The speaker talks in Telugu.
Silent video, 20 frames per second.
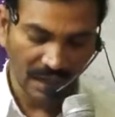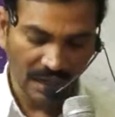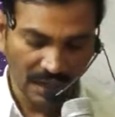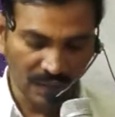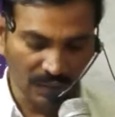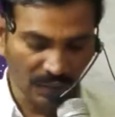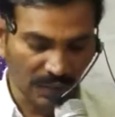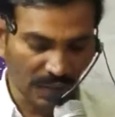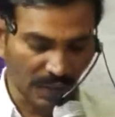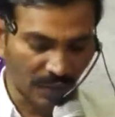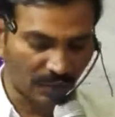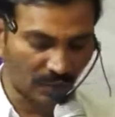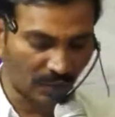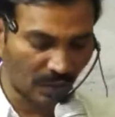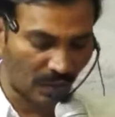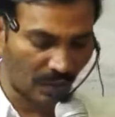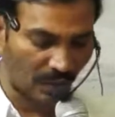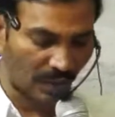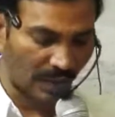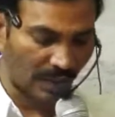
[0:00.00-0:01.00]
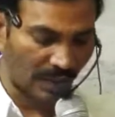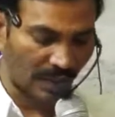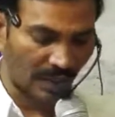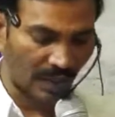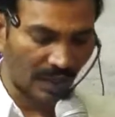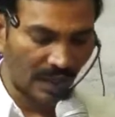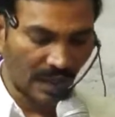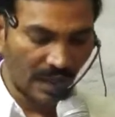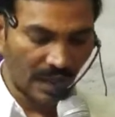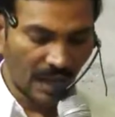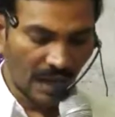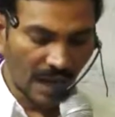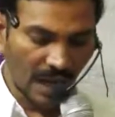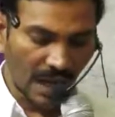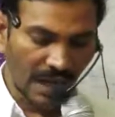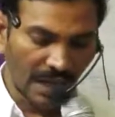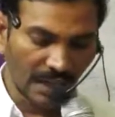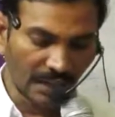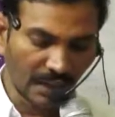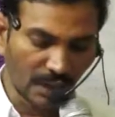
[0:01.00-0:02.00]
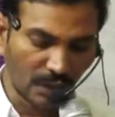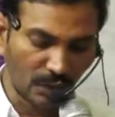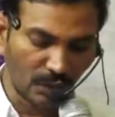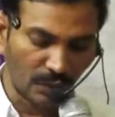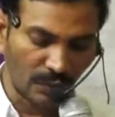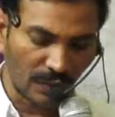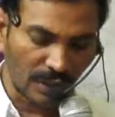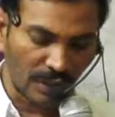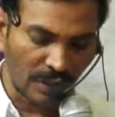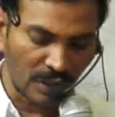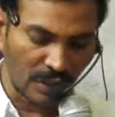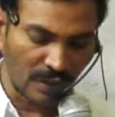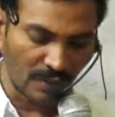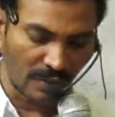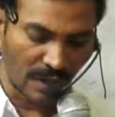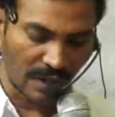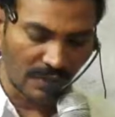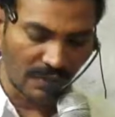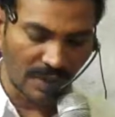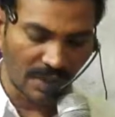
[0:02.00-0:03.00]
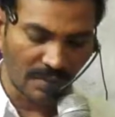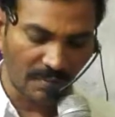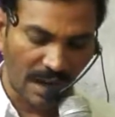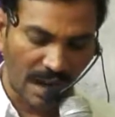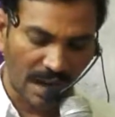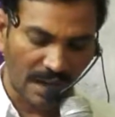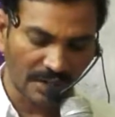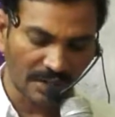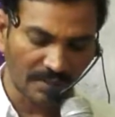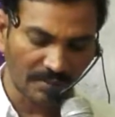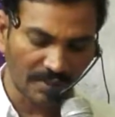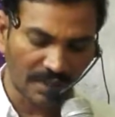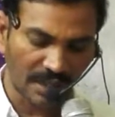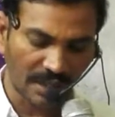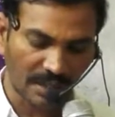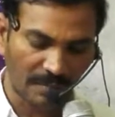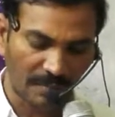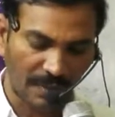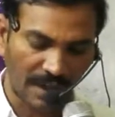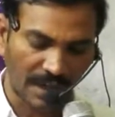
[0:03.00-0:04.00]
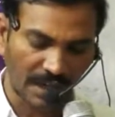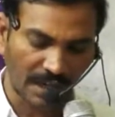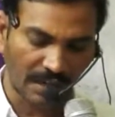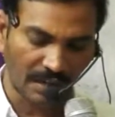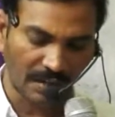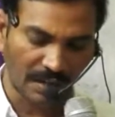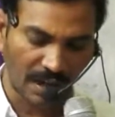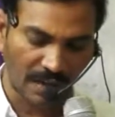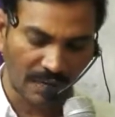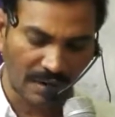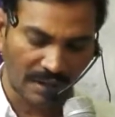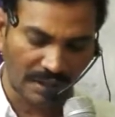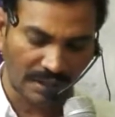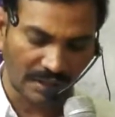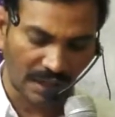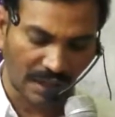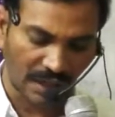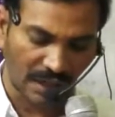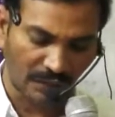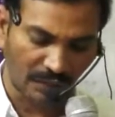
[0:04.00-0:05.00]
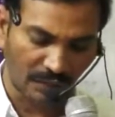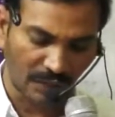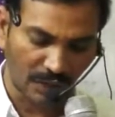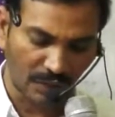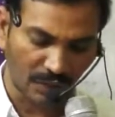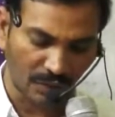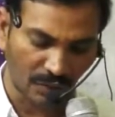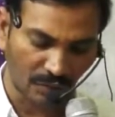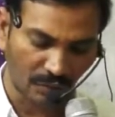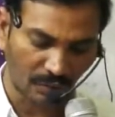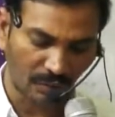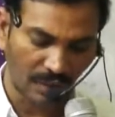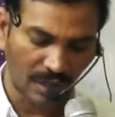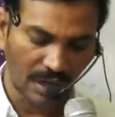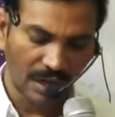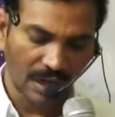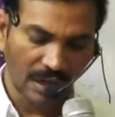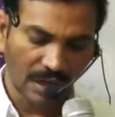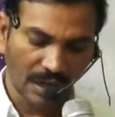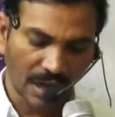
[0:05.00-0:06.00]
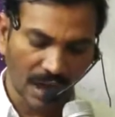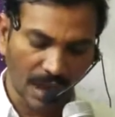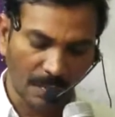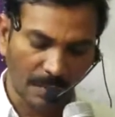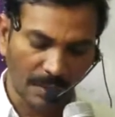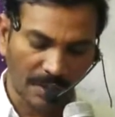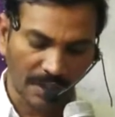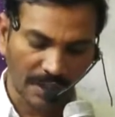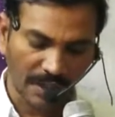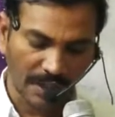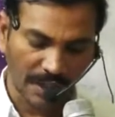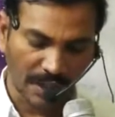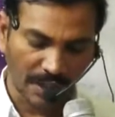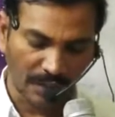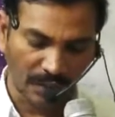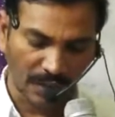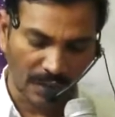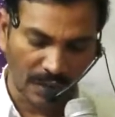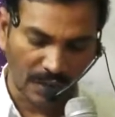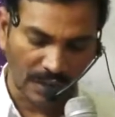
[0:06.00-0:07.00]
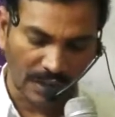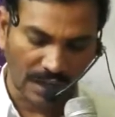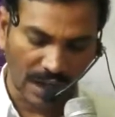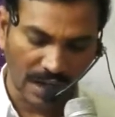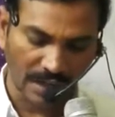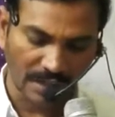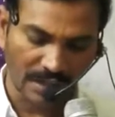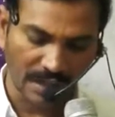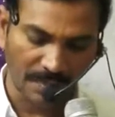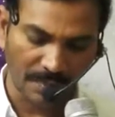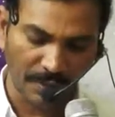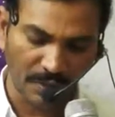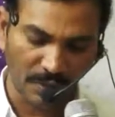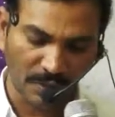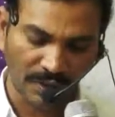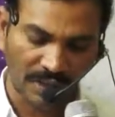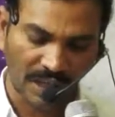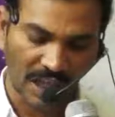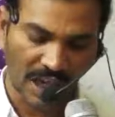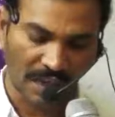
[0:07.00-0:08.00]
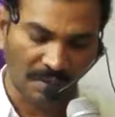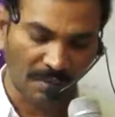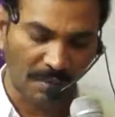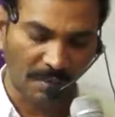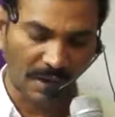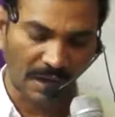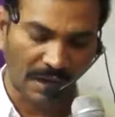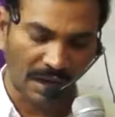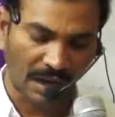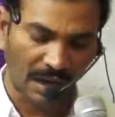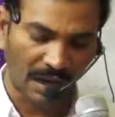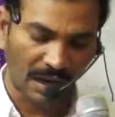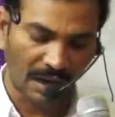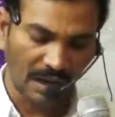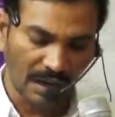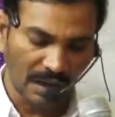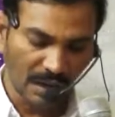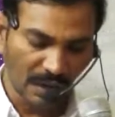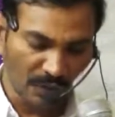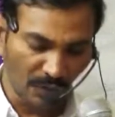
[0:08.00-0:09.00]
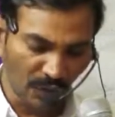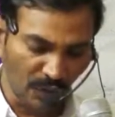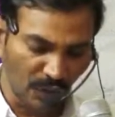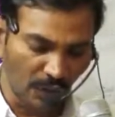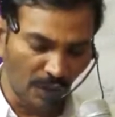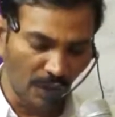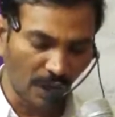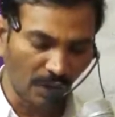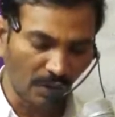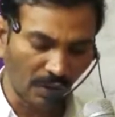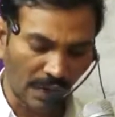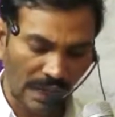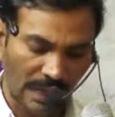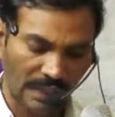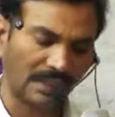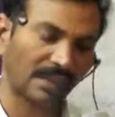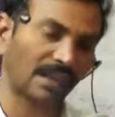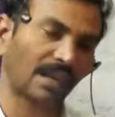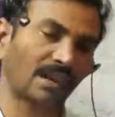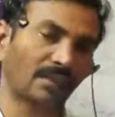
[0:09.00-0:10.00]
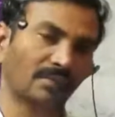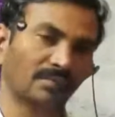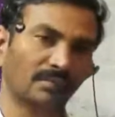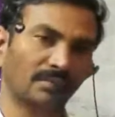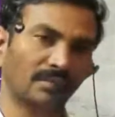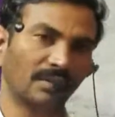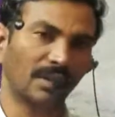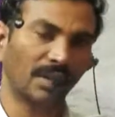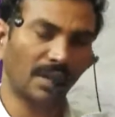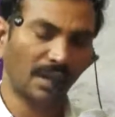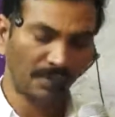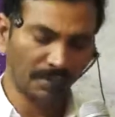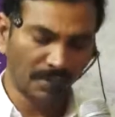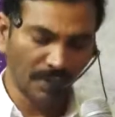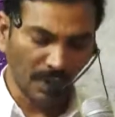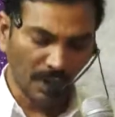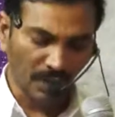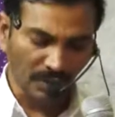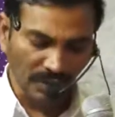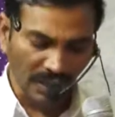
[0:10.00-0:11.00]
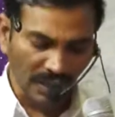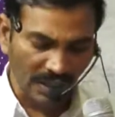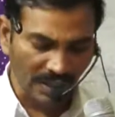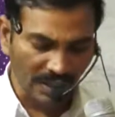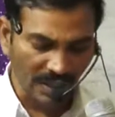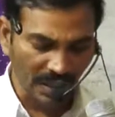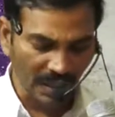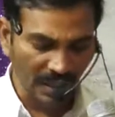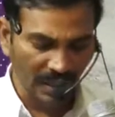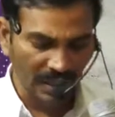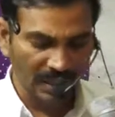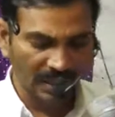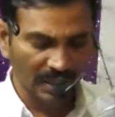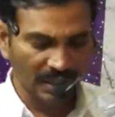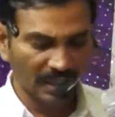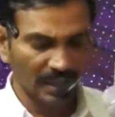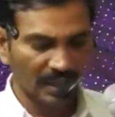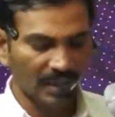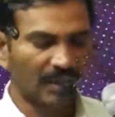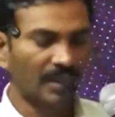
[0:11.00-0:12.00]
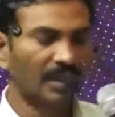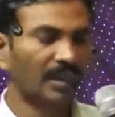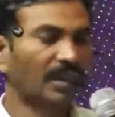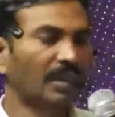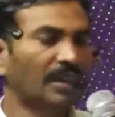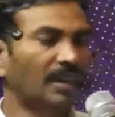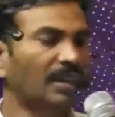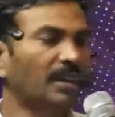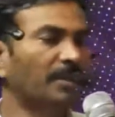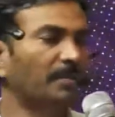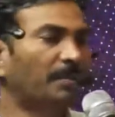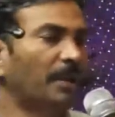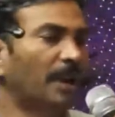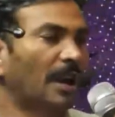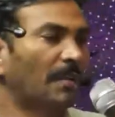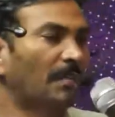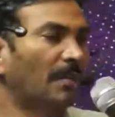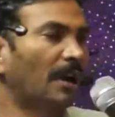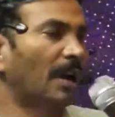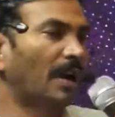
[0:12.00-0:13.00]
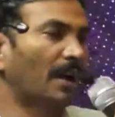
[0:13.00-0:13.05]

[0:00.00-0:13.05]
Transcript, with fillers: నువ్వు తెలుసుకోవాలి ఆయన తను ద్వేషించువాని విషయం ఆలస్యం చేయక బహిరంగంగా వానికి దండన విధించును కాబట్టి నేడు నేను నీకు ఆజ్ఞాపించు ధర్మం అనగా విధులను కట్టడలు మీరు అనుసరించి ఇది ప్రేమ